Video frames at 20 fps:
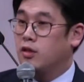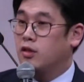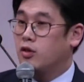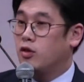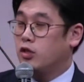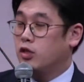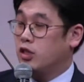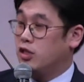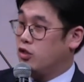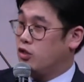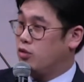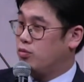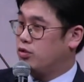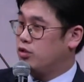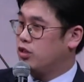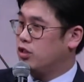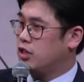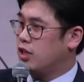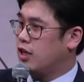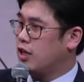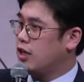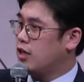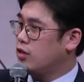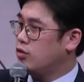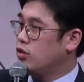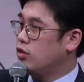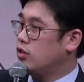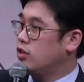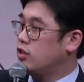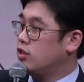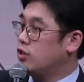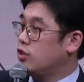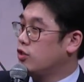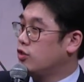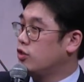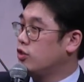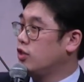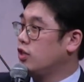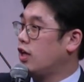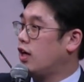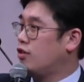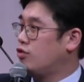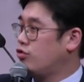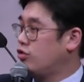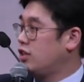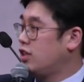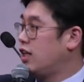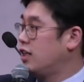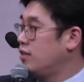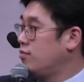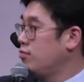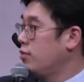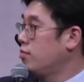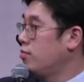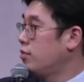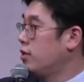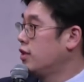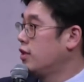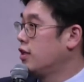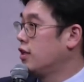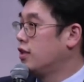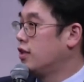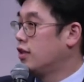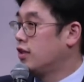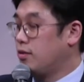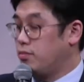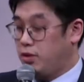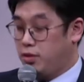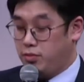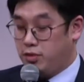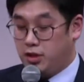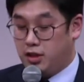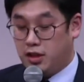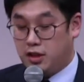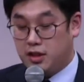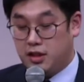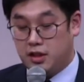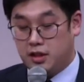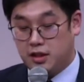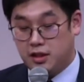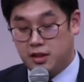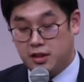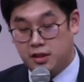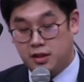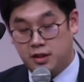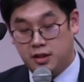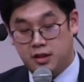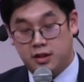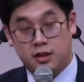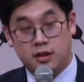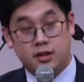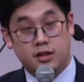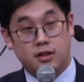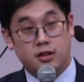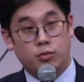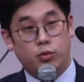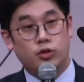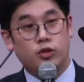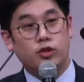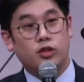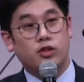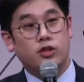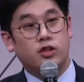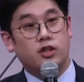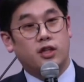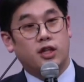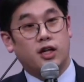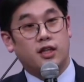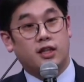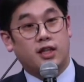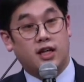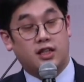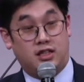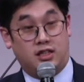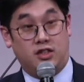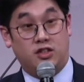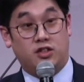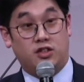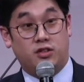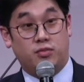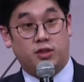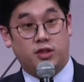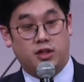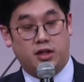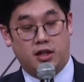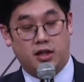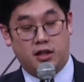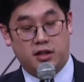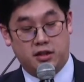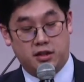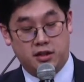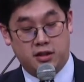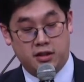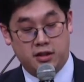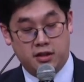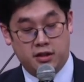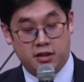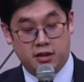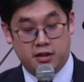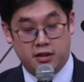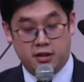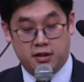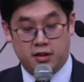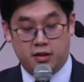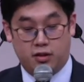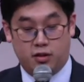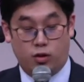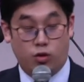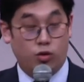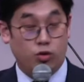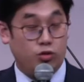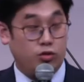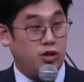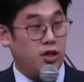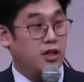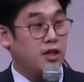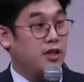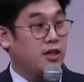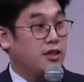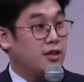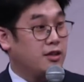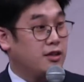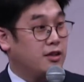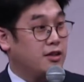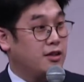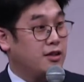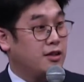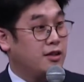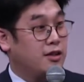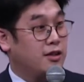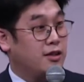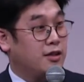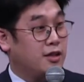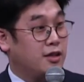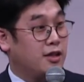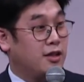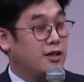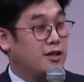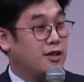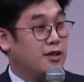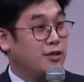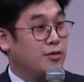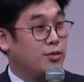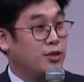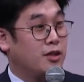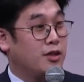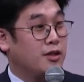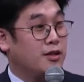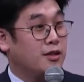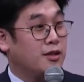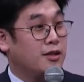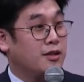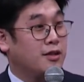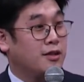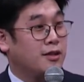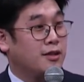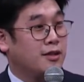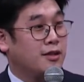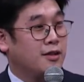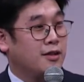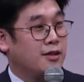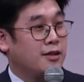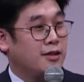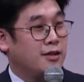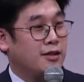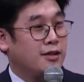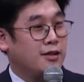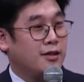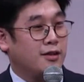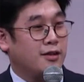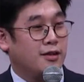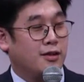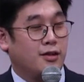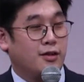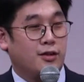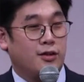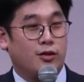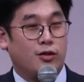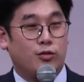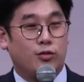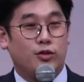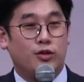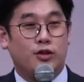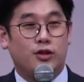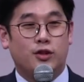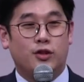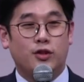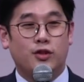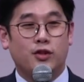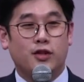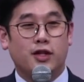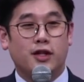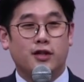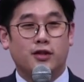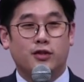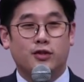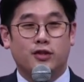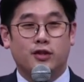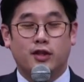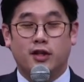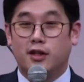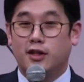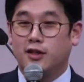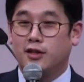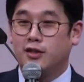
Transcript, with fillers: 거기에 여러분들 잘 알고 있듯이 청년이 아주 자신만만하게 대답합니다. 그 모든 것을 내가 다 지켰습니다. 어, 대단 대단하지 않습니까? 여러분 성경 안에서 내가